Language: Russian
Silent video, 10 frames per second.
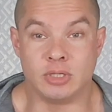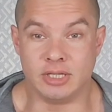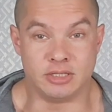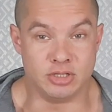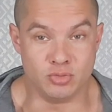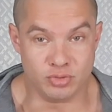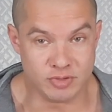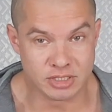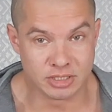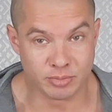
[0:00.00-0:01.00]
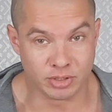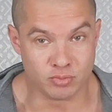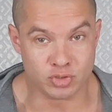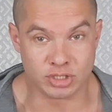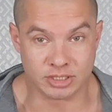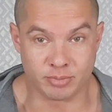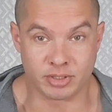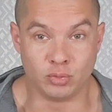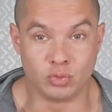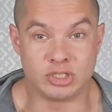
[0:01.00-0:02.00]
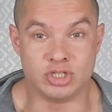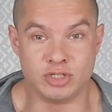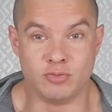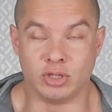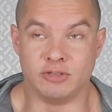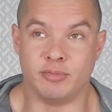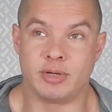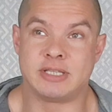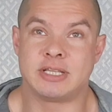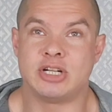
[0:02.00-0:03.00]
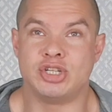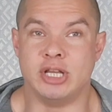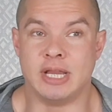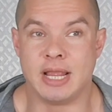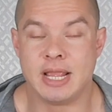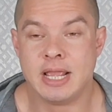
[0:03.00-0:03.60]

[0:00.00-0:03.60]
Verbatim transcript: Это и не удивительно, потому что это продукт животного происхождения.